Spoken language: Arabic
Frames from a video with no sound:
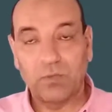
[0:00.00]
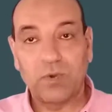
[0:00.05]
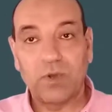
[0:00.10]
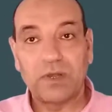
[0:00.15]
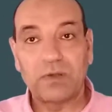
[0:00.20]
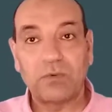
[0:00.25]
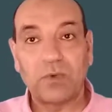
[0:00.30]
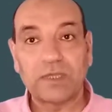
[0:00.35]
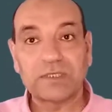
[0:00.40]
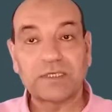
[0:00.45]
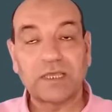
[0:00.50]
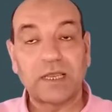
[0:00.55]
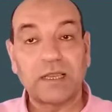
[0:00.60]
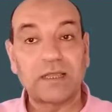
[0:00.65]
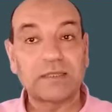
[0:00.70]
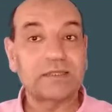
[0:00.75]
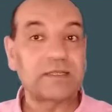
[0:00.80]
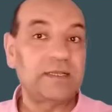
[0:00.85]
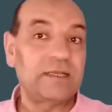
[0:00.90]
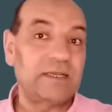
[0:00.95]

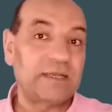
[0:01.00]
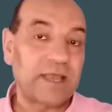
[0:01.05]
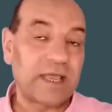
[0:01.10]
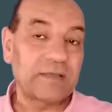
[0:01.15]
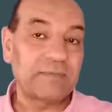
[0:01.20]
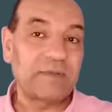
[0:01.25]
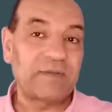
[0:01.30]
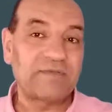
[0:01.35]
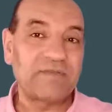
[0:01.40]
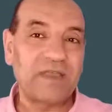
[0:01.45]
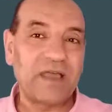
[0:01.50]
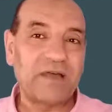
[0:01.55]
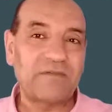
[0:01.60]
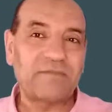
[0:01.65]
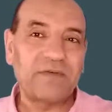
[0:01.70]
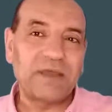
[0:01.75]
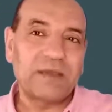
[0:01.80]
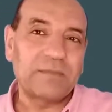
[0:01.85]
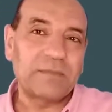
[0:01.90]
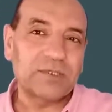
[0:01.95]
الوصلات اللي راكبه فيها
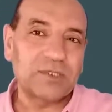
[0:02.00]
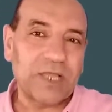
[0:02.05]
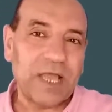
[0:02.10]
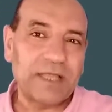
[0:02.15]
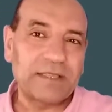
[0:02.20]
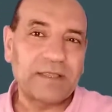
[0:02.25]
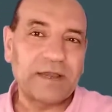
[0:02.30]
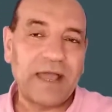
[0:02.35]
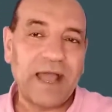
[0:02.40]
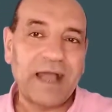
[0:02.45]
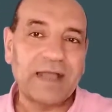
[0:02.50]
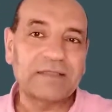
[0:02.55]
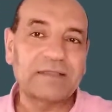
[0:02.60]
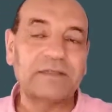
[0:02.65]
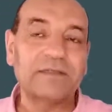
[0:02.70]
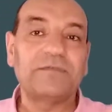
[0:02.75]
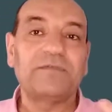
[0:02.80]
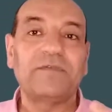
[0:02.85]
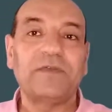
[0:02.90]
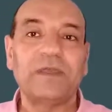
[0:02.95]
فانا مش قادر
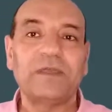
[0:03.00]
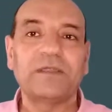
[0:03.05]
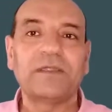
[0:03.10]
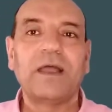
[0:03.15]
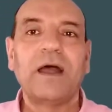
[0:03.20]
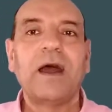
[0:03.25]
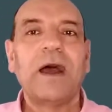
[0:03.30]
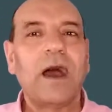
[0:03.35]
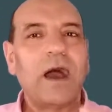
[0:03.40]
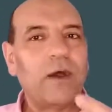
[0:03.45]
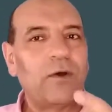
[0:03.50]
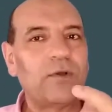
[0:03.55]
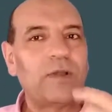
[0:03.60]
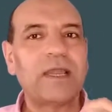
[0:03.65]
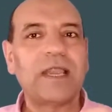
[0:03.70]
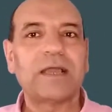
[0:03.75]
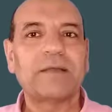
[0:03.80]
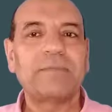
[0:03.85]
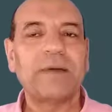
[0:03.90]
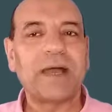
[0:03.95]
احدد فين
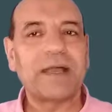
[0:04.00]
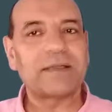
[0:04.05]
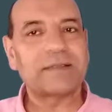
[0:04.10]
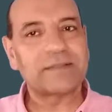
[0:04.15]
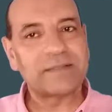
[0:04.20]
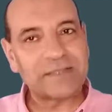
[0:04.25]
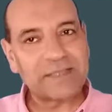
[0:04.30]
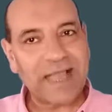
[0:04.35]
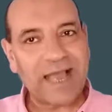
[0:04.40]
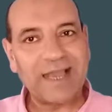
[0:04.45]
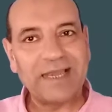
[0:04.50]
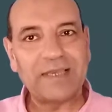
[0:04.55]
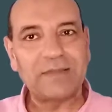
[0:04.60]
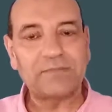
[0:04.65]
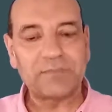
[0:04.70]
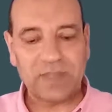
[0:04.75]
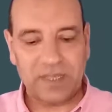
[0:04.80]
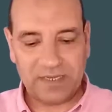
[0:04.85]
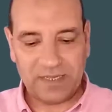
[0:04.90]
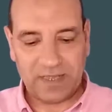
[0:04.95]
اقول لك بقى
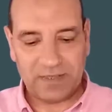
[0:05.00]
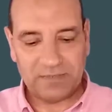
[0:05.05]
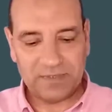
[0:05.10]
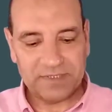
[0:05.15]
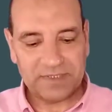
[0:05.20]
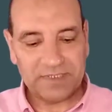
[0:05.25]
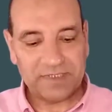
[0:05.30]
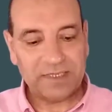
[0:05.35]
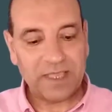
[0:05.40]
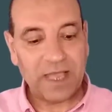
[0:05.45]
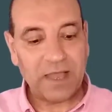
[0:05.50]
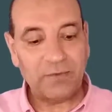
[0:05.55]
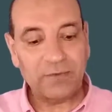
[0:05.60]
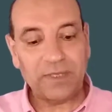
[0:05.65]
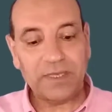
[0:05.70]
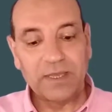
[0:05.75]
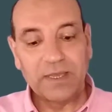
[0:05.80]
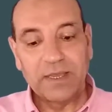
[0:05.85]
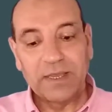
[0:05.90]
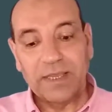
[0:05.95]
تتعلم طريقه بسيطه
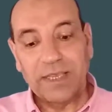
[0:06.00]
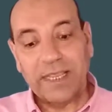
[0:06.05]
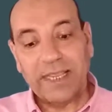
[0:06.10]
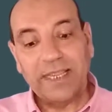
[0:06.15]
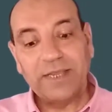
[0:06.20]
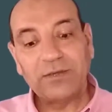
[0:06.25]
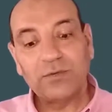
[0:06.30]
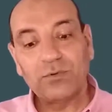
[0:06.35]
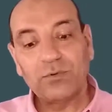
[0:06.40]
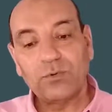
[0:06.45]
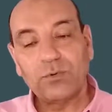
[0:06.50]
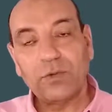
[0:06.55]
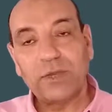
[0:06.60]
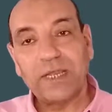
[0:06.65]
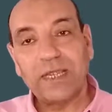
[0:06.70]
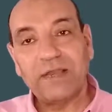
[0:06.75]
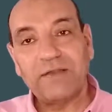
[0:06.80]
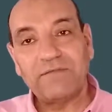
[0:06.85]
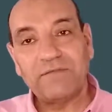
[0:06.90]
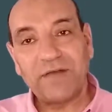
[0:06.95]
قوي انه
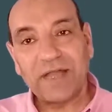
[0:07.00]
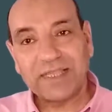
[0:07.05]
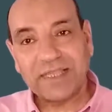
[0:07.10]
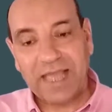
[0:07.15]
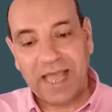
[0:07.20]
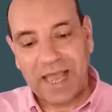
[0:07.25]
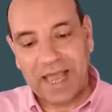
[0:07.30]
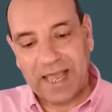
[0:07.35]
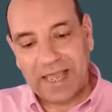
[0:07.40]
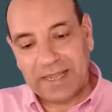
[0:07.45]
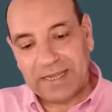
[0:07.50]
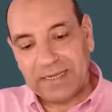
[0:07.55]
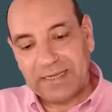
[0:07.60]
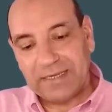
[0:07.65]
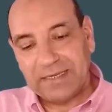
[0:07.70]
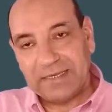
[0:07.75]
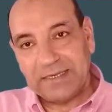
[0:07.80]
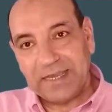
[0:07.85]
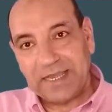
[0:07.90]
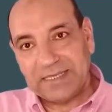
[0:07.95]
الفتحه
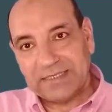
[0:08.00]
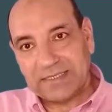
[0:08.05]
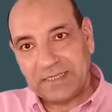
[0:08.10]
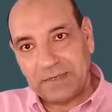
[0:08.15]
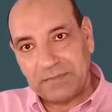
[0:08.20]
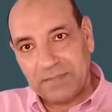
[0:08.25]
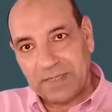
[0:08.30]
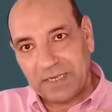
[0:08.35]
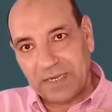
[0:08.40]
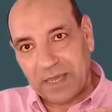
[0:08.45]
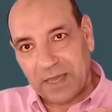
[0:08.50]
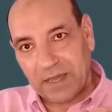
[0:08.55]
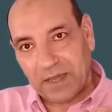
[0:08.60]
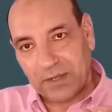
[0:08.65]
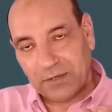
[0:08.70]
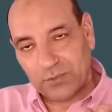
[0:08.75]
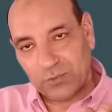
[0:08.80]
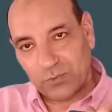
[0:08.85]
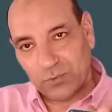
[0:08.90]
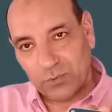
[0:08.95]
اللي نازل منها
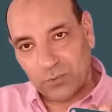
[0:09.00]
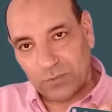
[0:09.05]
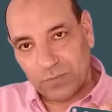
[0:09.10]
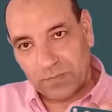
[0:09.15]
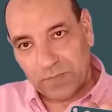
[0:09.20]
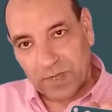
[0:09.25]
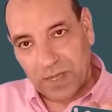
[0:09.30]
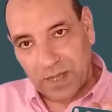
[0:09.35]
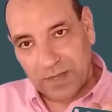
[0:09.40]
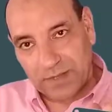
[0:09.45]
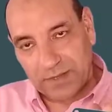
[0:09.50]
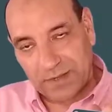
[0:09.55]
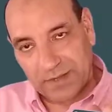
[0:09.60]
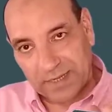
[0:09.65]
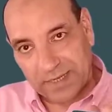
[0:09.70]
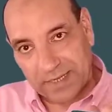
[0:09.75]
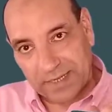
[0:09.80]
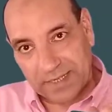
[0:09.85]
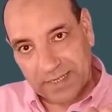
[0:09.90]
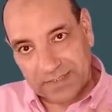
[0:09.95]
خرطوم رايح
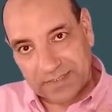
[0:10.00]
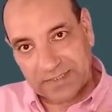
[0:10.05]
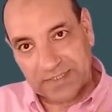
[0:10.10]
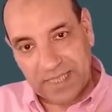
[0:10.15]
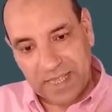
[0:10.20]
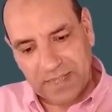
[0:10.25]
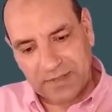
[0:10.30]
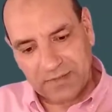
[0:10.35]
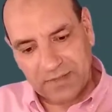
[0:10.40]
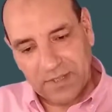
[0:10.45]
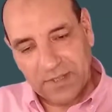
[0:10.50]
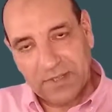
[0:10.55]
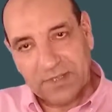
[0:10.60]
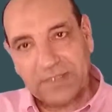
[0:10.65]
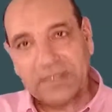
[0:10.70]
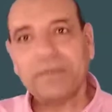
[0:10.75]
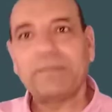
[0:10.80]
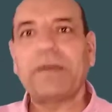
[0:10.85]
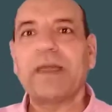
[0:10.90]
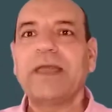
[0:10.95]
للخزان
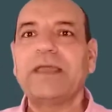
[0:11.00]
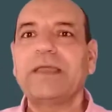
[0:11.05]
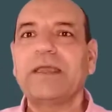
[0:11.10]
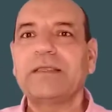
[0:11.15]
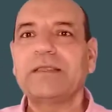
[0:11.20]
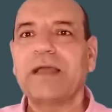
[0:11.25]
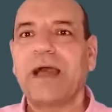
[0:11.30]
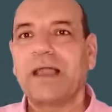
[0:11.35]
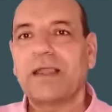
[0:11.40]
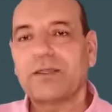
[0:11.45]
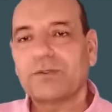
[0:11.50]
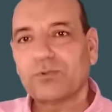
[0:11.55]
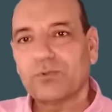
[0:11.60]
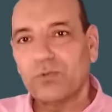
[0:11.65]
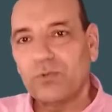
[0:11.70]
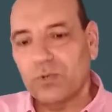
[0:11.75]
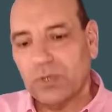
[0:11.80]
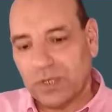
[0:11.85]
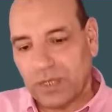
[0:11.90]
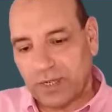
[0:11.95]
يبقى هي دي على
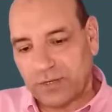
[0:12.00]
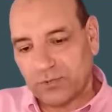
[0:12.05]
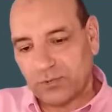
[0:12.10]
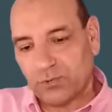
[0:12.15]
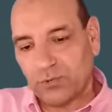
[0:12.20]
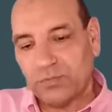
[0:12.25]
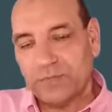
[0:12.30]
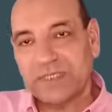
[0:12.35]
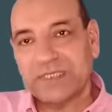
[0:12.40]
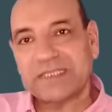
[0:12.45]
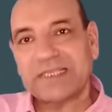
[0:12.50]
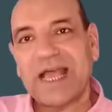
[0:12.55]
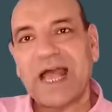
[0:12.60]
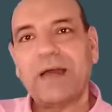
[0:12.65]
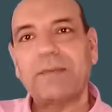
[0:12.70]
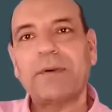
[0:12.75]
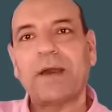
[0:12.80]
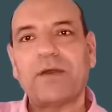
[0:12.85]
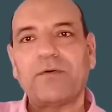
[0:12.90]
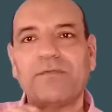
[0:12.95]
طول خرطوم
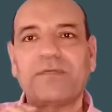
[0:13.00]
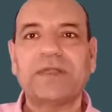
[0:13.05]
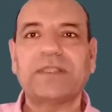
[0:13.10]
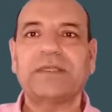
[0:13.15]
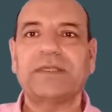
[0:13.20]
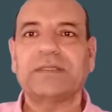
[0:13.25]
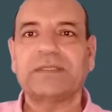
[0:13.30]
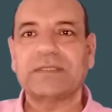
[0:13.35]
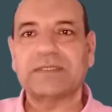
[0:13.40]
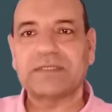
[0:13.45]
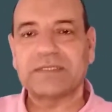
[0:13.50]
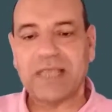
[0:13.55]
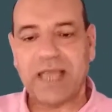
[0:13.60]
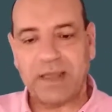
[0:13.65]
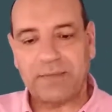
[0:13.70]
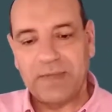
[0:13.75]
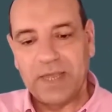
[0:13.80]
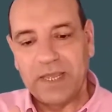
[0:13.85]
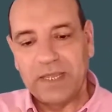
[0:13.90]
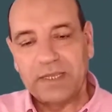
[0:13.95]
السحب او فتحه
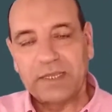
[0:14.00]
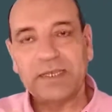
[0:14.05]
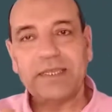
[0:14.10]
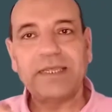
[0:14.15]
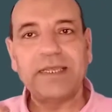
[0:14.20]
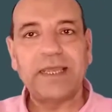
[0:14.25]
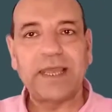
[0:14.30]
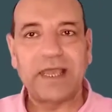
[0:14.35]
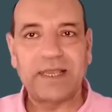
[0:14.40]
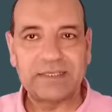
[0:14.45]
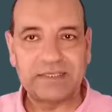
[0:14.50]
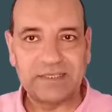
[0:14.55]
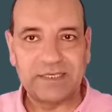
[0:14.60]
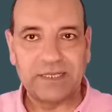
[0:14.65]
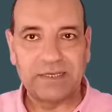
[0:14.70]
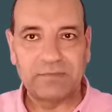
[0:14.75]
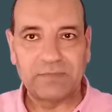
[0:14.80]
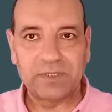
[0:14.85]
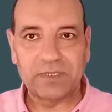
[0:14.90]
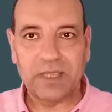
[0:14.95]
السحب لهذه
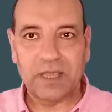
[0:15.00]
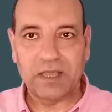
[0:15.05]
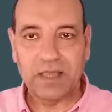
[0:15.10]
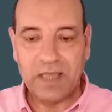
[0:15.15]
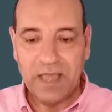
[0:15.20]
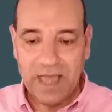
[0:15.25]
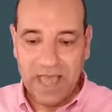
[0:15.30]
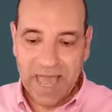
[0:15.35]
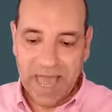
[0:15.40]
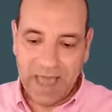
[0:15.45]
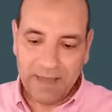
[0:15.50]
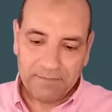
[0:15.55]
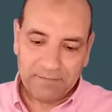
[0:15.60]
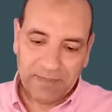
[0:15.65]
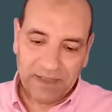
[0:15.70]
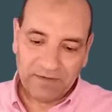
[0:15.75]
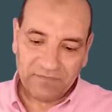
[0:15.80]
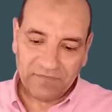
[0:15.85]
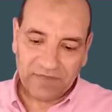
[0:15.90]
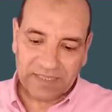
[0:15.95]
المضخه
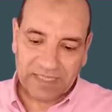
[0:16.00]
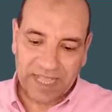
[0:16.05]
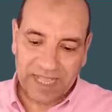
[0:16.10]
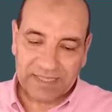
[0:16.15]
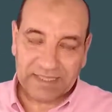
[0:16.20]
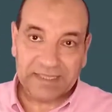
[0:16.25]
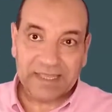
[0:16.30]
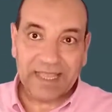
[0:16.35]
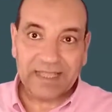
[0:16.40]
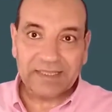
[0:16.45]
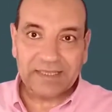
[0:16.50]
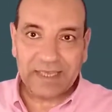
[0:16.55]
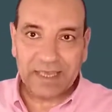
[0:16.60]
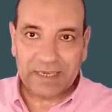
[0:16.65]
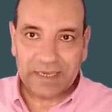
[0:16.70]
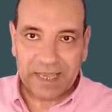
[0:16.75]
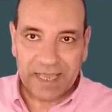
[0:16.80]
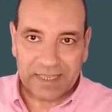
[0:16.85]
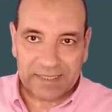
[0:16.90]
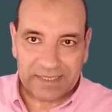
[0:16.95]
اما الفتحه الثانيه
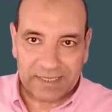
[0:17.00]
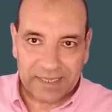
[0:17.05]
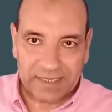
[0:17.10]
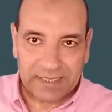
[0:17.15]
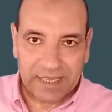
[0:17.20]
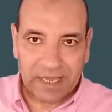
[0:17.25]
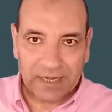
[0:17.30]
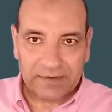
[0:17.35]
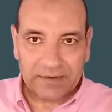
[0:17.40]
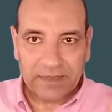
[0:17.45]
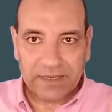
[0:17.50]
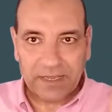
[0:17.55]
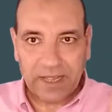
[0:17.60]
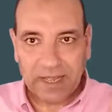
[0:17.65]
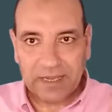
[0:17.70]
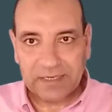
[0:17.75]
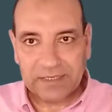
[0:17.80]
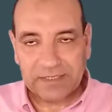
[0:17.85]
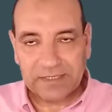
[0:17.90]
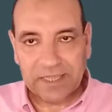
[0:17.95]
اللي هتلاقيها
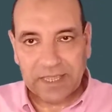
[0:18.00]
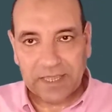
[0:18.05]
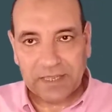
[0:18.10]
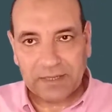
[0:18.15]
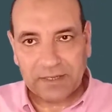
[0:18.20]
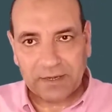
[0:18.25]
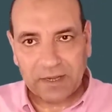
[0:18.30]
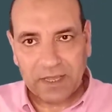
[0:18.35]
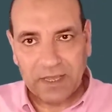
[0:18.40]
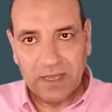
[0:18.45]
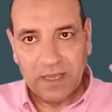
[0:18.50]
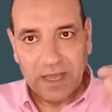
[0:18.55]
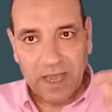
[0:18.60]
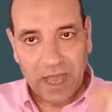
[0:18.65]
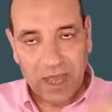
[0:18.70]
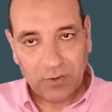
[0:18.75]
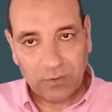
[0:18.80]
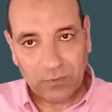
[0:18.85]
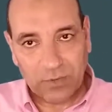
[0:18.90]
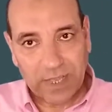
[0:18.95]
رايحه للدائره
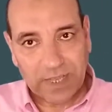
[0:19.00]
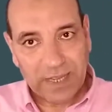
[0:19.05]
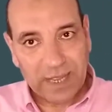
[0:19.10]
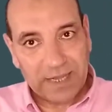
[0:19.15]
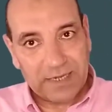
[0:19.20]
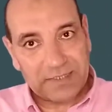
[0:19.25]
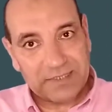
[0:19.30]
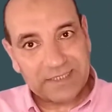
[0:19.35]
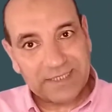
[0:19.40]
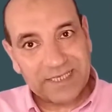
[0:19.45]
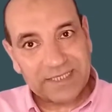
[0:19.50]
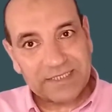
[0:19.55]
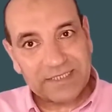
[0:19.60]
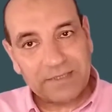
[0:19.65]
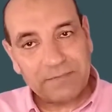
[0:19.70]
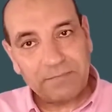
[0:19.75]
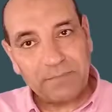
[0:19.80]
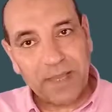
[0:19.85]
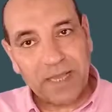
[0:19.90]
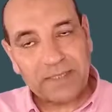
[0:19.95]
او رايحه
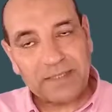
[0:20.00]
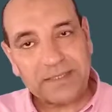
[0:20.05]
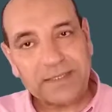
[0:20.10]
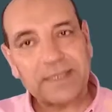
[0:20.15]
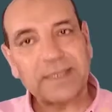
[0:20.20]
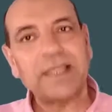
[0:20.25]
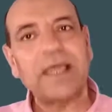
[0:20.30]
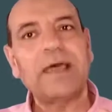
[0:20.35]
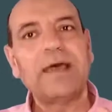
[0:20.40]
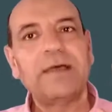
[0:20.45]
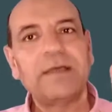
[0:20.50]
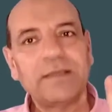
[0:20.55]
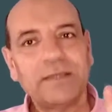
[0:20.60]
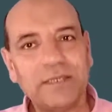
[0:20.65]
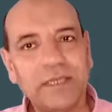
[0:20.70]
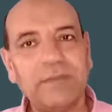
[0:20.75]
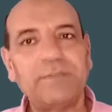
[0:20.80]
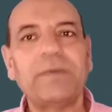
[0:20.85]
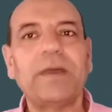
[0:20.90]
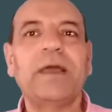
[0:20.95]
للسيستم بعد كده
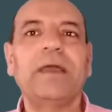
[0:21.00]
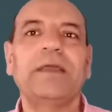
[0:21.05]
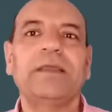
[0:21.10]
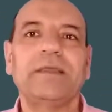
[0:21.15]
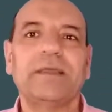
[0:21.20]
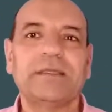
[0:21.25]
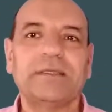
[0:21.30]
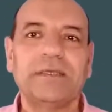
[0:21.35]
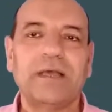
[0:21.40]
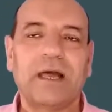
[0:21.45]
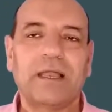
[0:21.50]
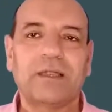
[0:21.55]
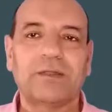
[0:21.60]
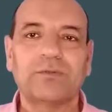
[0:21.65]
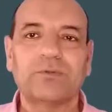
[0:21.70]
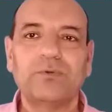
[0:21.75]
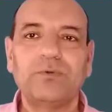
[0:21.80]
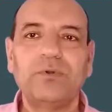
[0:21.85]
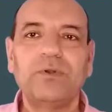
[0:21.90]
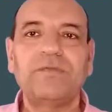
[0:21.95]
يبقى هي دي على
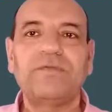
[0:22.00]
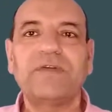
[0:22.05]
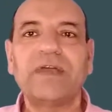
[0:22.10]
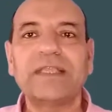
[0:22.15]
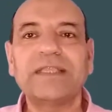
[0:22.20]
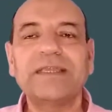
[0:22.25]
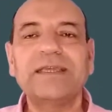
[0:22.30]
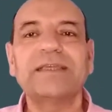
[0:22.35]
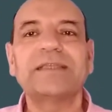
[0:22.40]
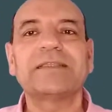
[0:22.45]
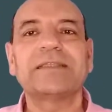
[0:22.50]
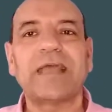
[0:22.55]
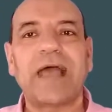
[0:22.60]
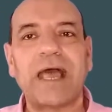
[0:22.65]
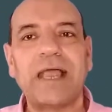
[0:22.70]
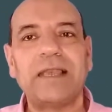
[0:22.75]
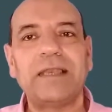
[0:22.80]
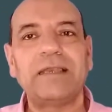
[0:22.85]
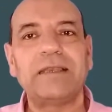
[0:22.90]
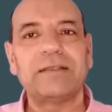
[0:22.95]
طول فتحه
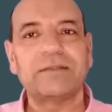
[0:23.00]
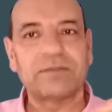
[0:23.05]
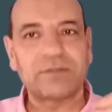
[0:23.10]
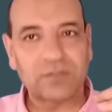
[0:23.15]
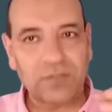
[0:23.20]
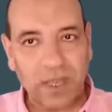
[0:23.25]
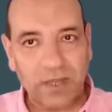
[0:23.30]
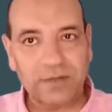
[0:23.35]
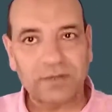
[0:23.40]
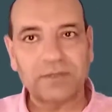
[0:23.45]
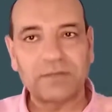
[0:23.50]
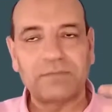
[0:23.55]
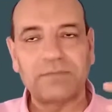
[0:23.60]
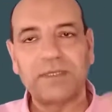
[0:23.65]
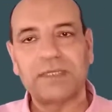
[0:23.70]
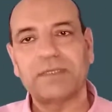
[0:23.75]
الطرد